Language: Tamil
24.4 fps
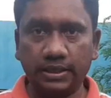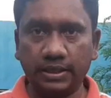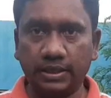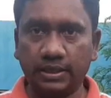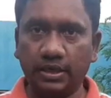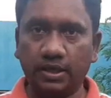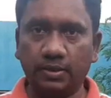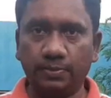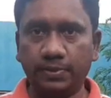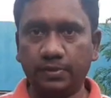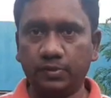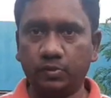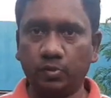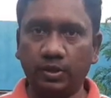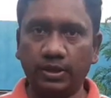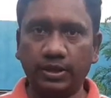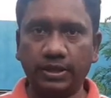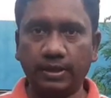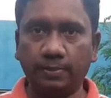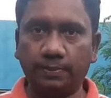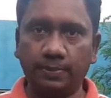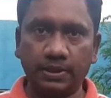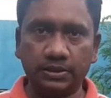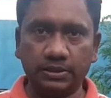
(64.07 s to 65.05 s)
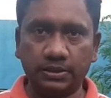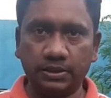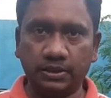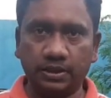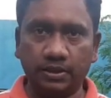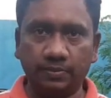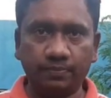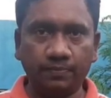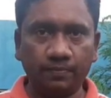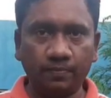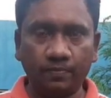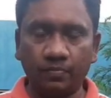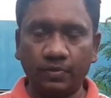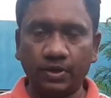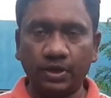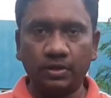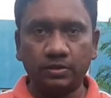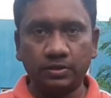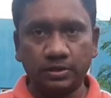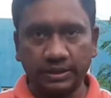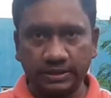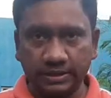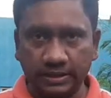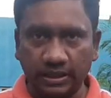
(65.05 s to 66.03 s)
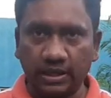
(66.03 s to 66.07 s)
இருக்கா அப்படின்னு சொல்லி நீங்கள் பார்த்துக்கலாம்
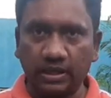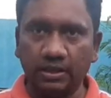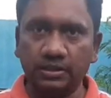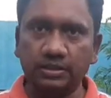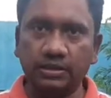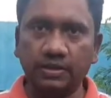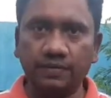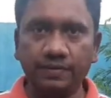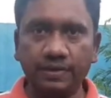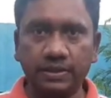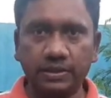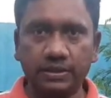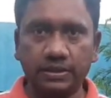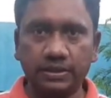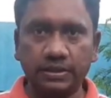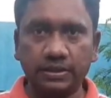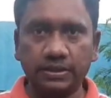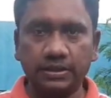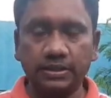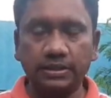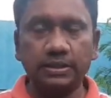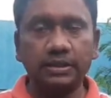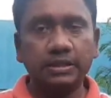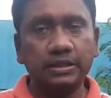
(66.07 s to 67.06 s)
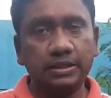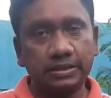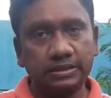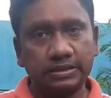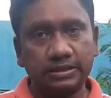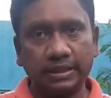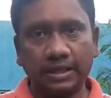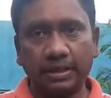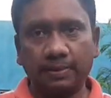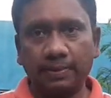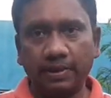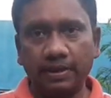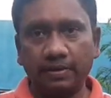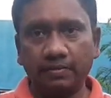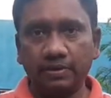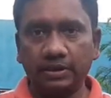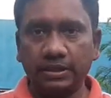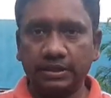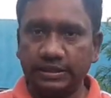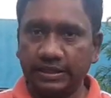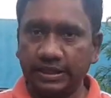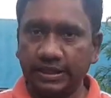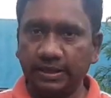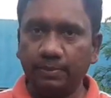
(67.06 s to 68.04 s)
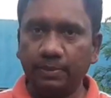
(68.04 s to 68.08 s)
ஸோ இதெல்லாம் தவிர்த்து சில பேர் வந்து
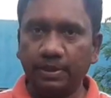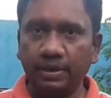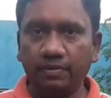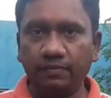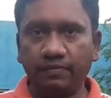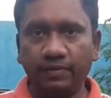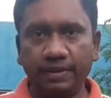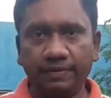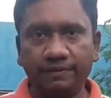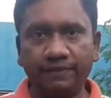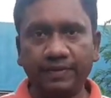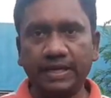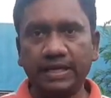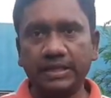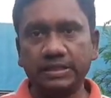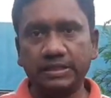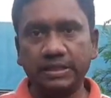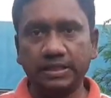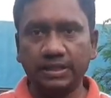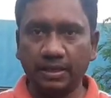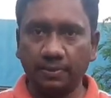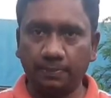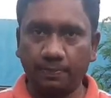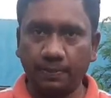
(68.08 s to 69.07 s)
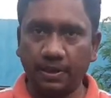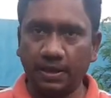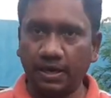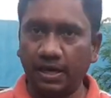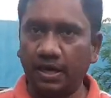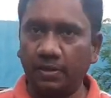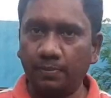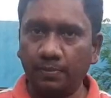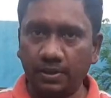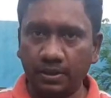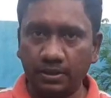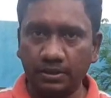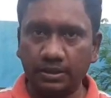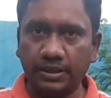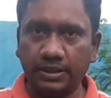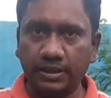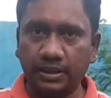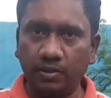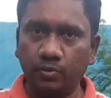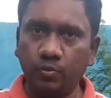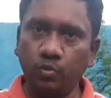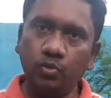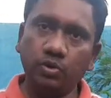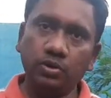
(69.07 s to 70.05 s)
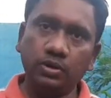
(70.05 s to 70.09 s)
இமெயில் வெரிஃபிகேஷன் நீங்கள் பண்ணாமல் இருந்தீங்கன்னா
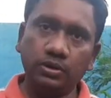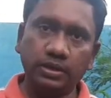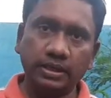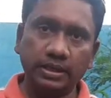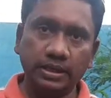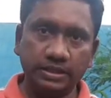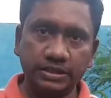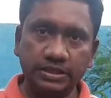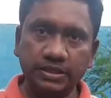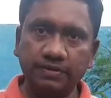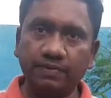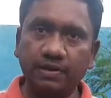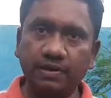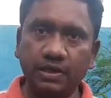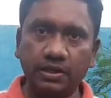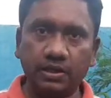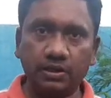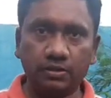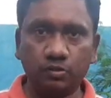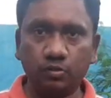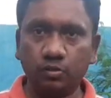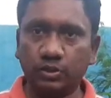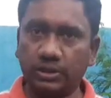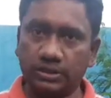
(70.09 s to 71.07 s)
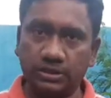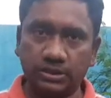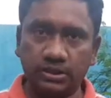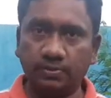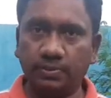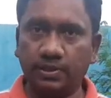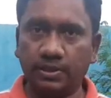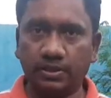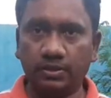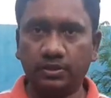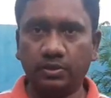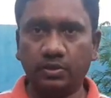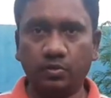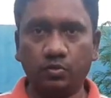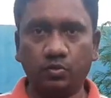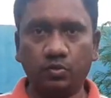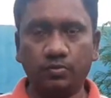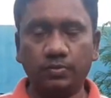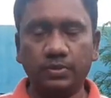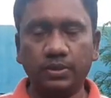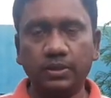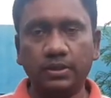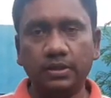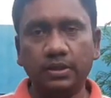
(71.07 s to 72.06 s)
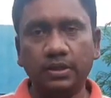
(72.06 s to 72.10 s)
உங்களுக்கு ரிசீவ் ஆகிறதும் கஷ்டமாக இருந்திருக்கும்
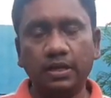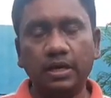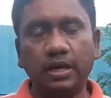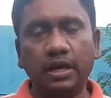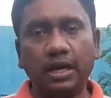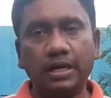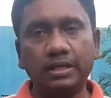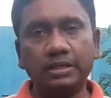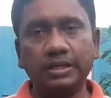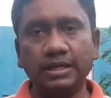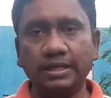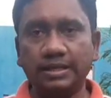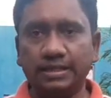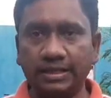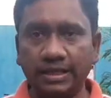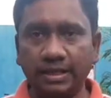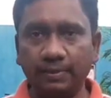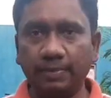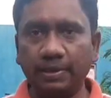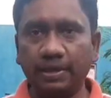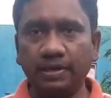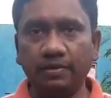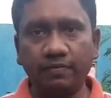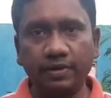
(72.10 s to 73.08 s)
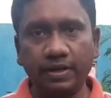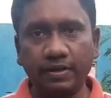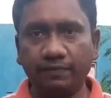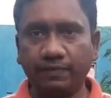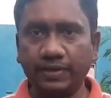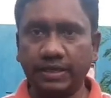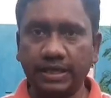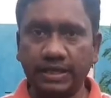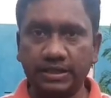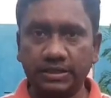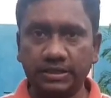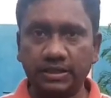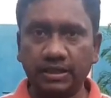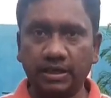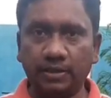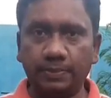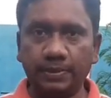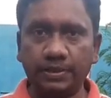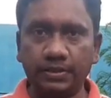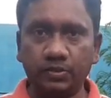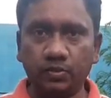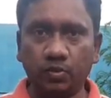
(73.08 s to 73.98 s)
அந்த இமெயில் வெரிஃபிகேஷன் அப்படின்னு